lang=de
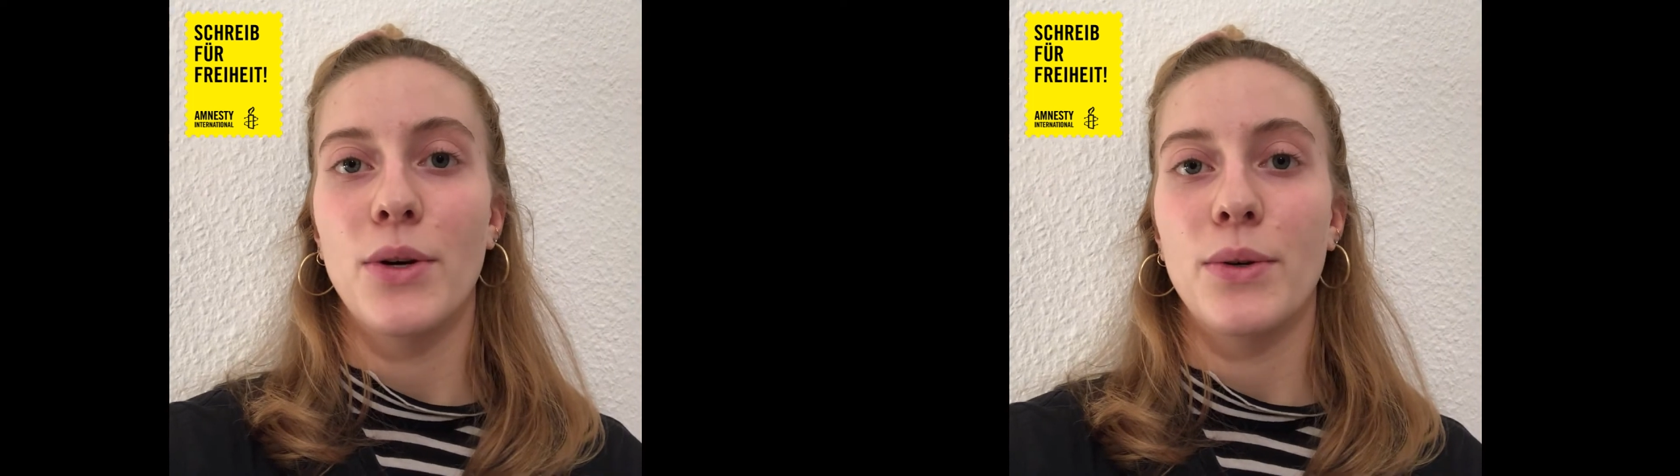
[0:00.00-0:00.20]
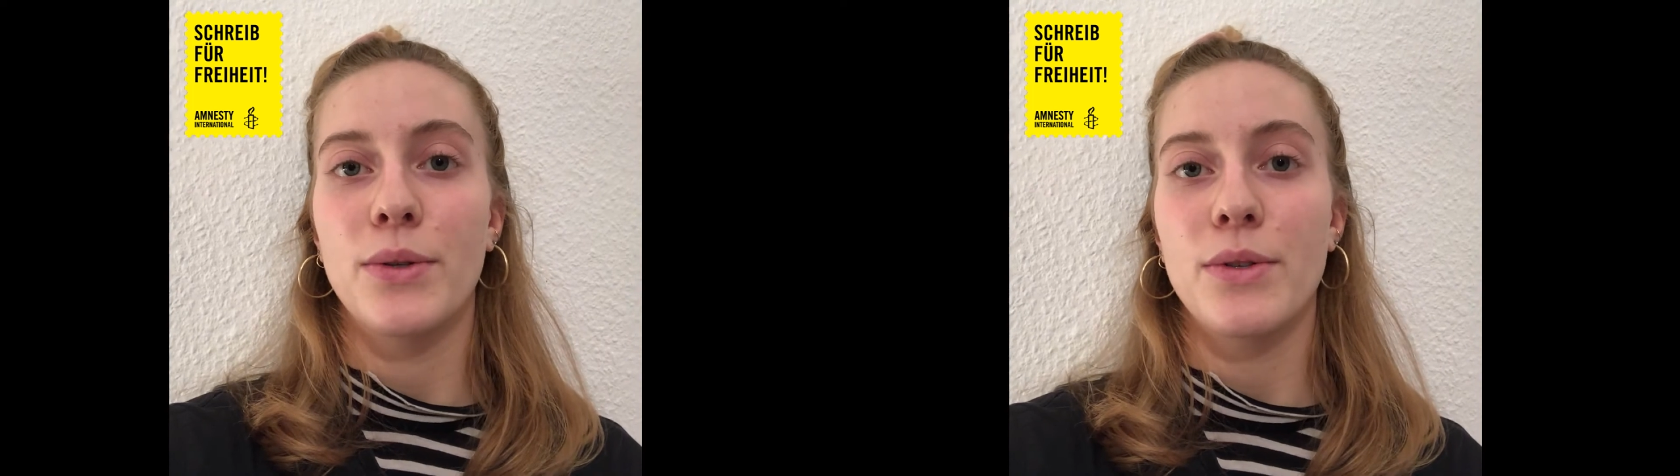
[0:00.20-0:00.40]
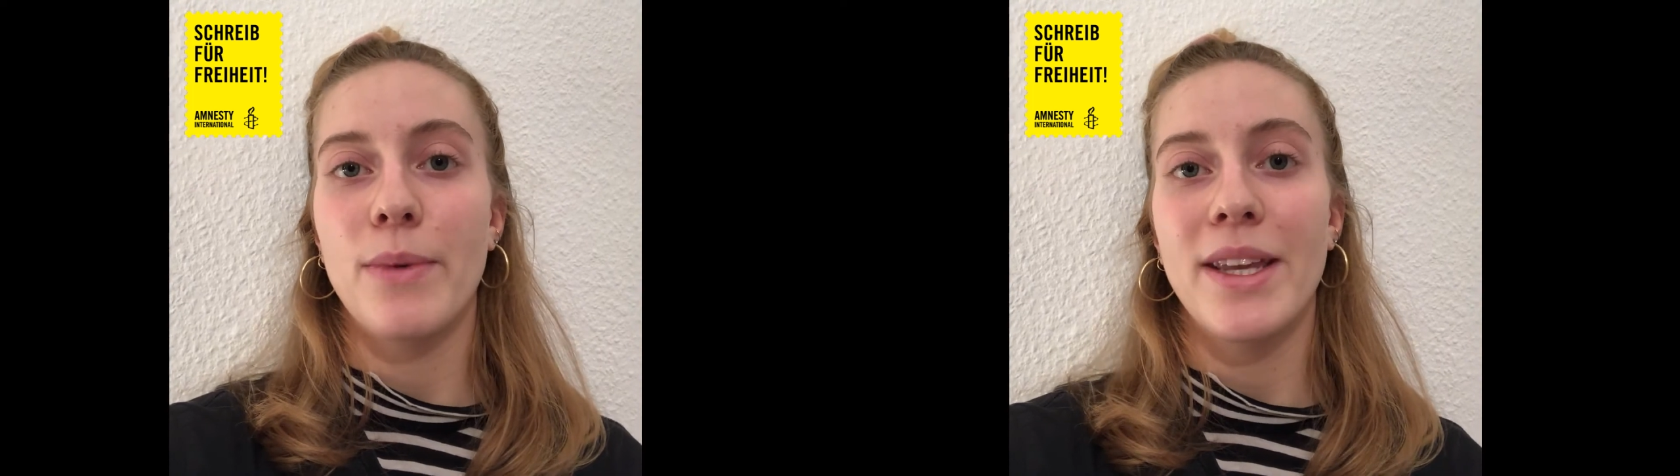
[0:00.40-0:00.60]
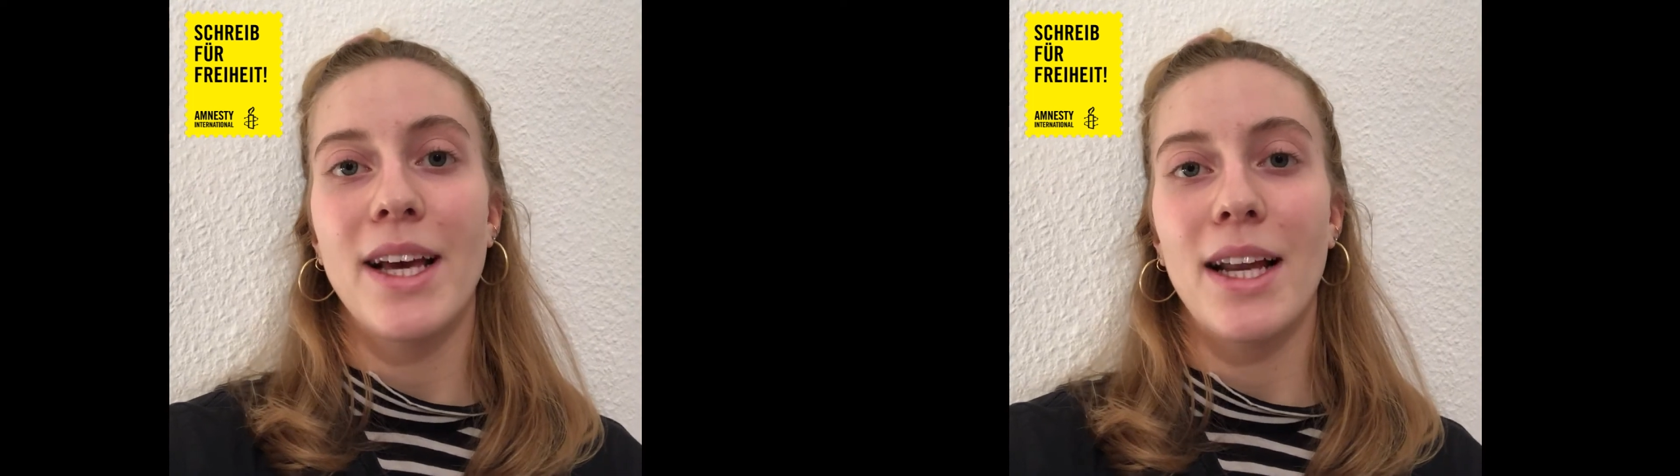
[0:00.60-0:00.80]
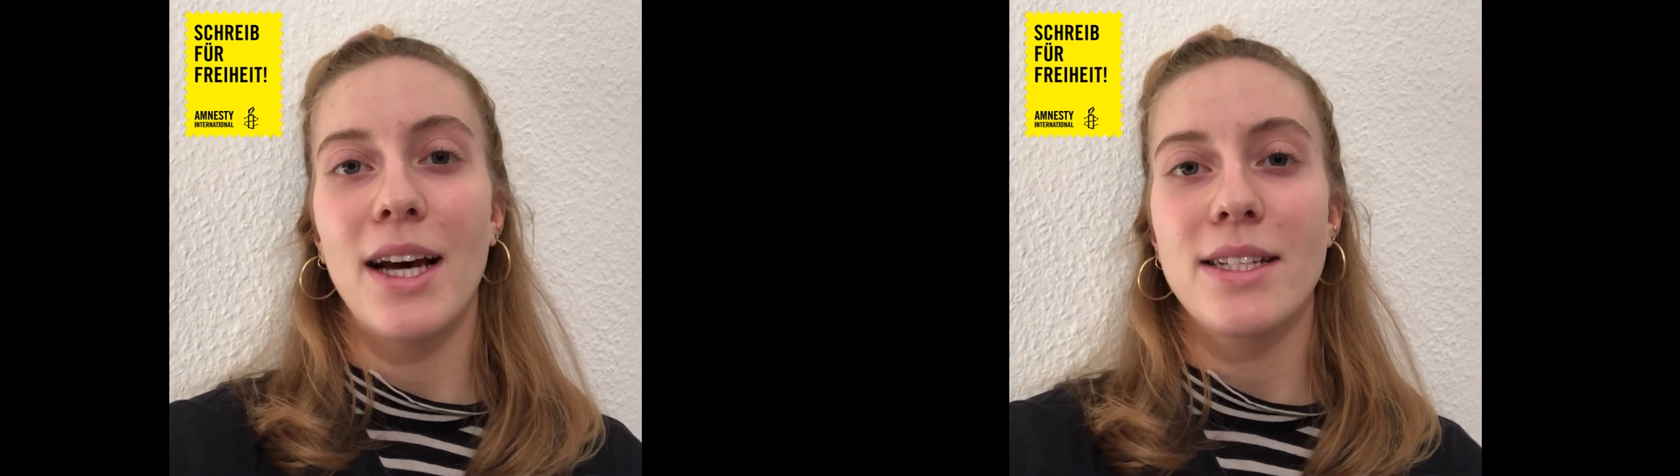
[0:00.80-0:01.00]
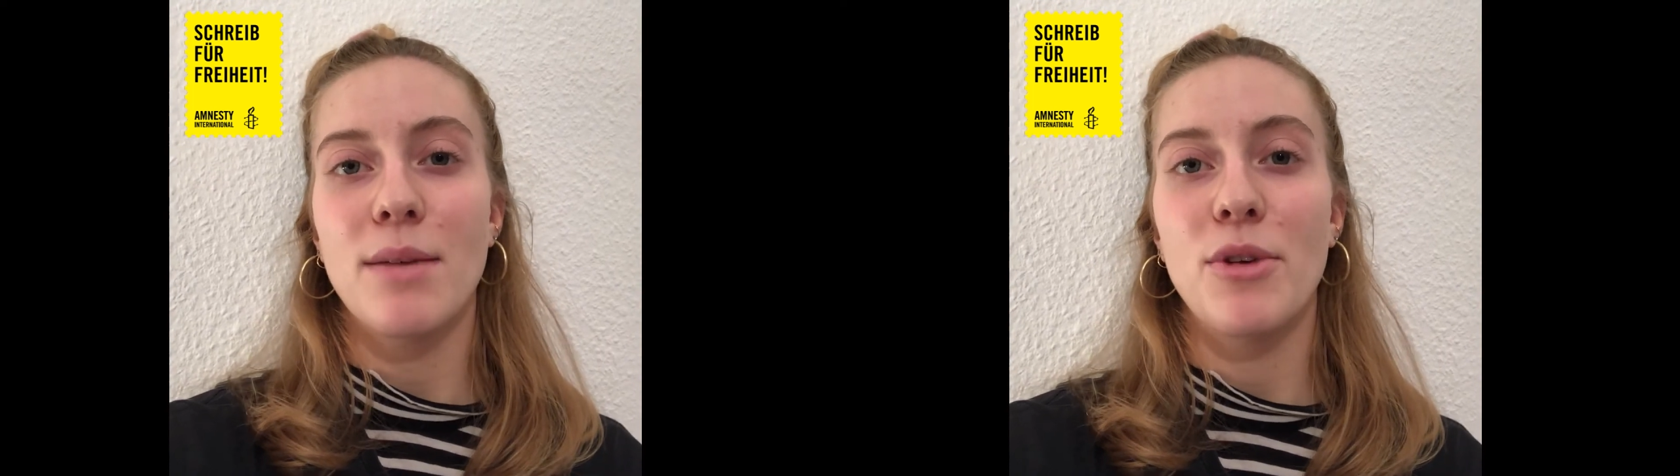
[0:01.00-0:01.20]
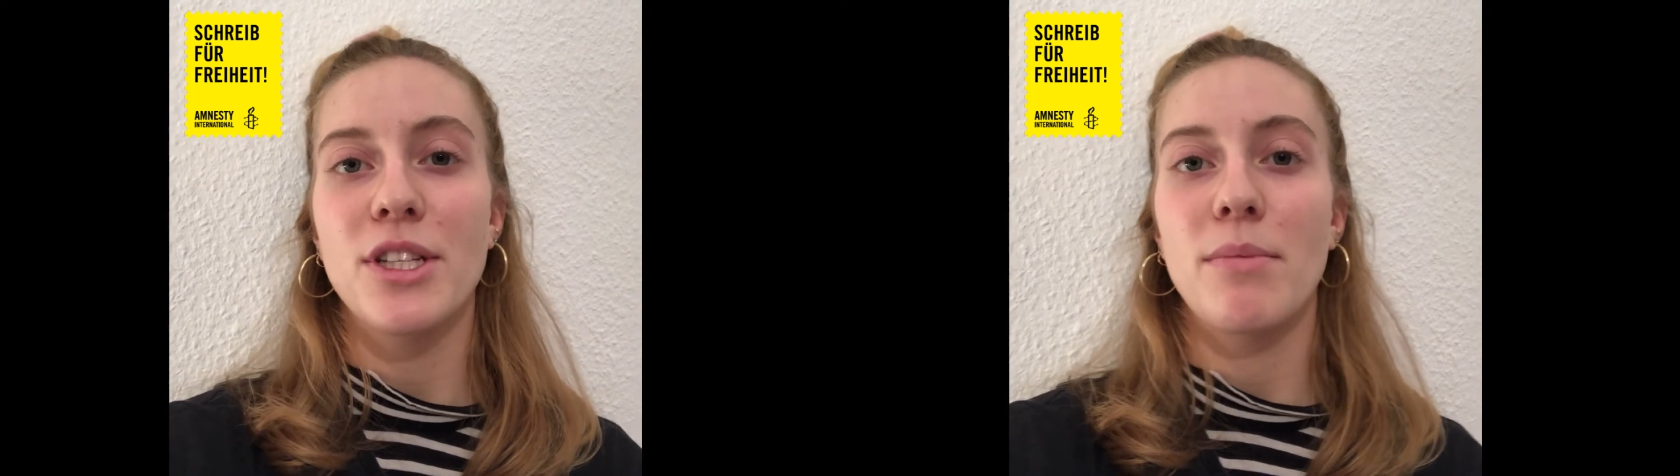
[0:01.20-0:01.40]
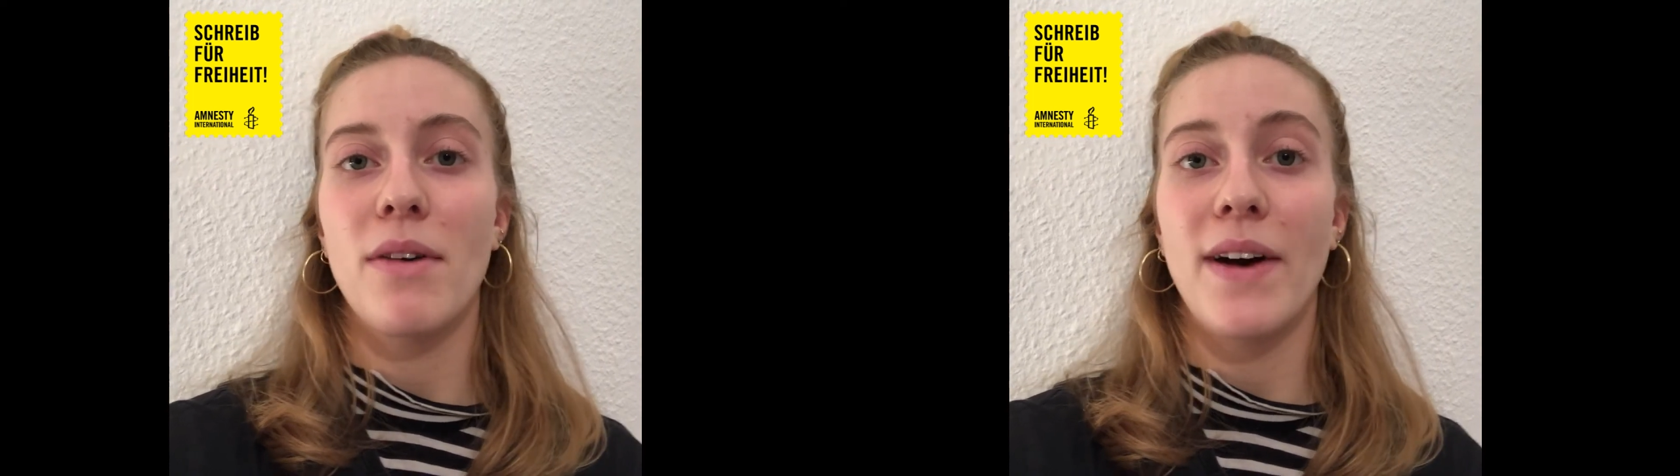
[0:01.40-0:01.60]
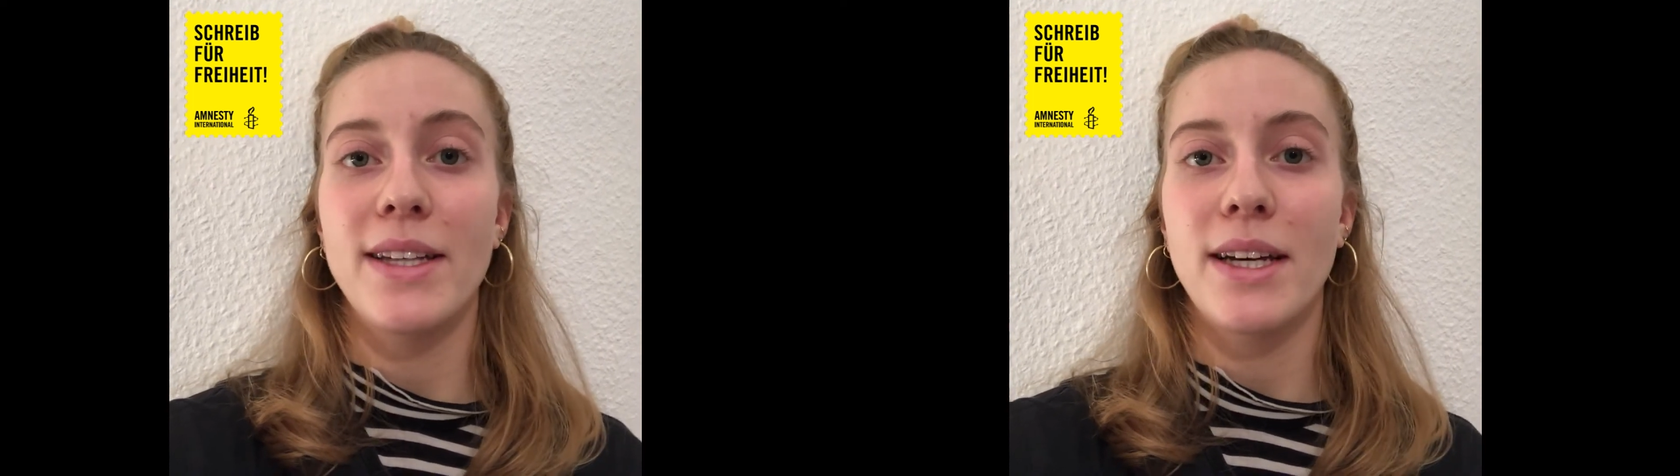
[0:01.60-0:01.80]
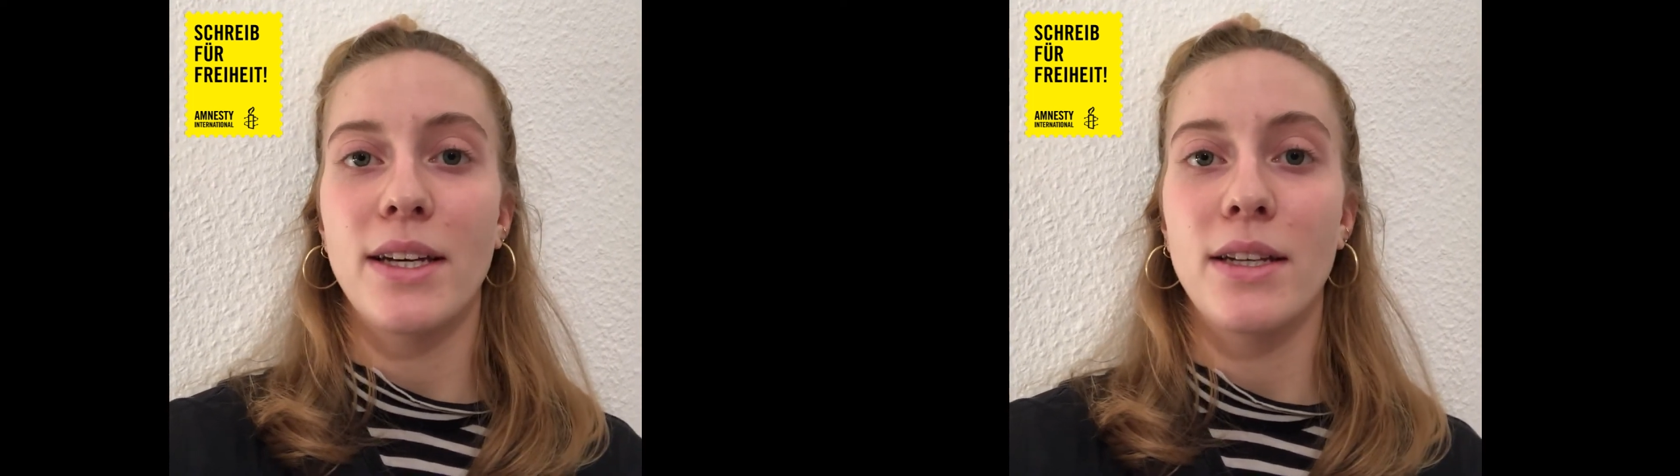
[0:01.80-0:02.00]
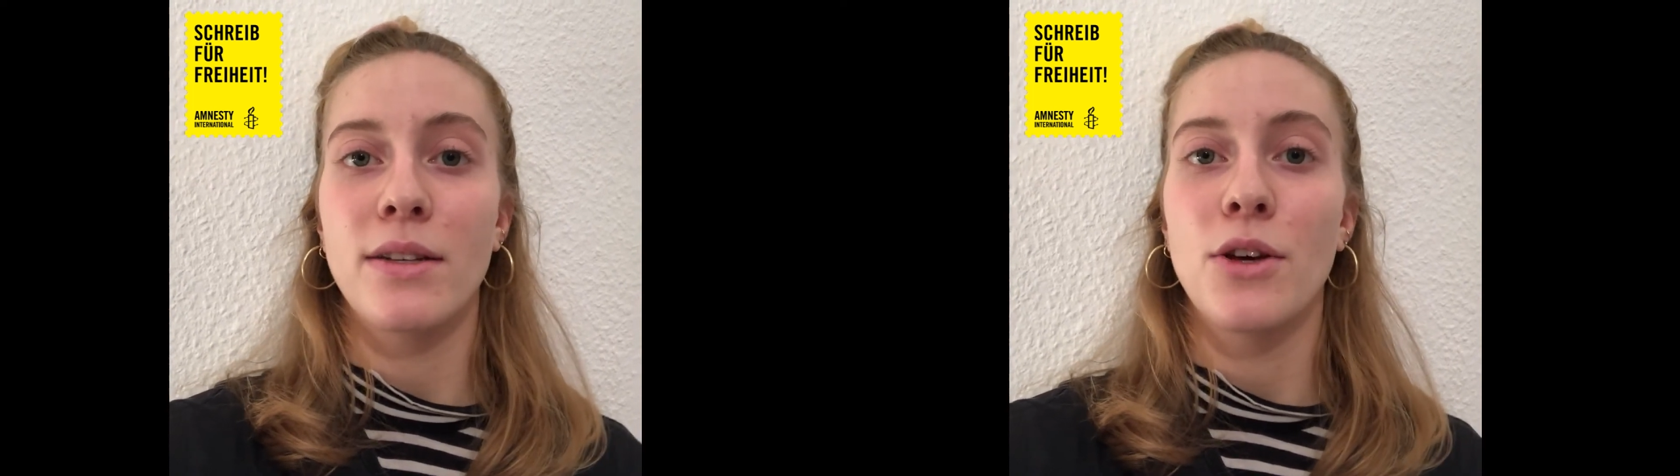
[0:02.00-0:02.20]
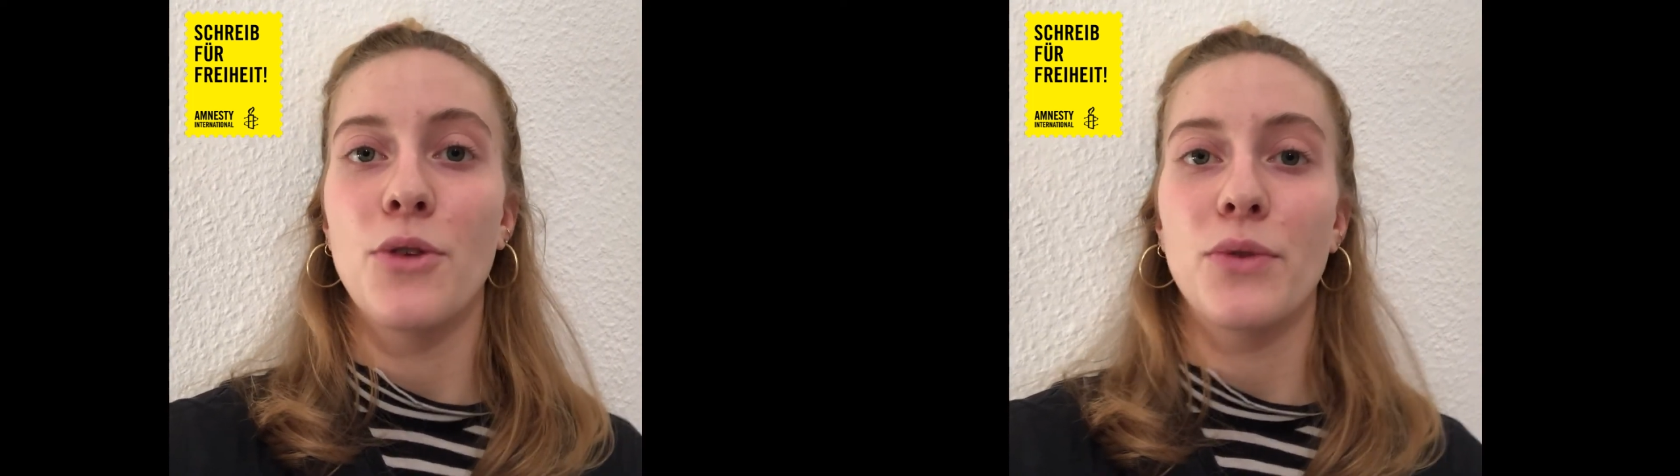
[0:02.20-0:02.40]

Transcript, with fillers: und Wendy Galasa möchte aber weiterhin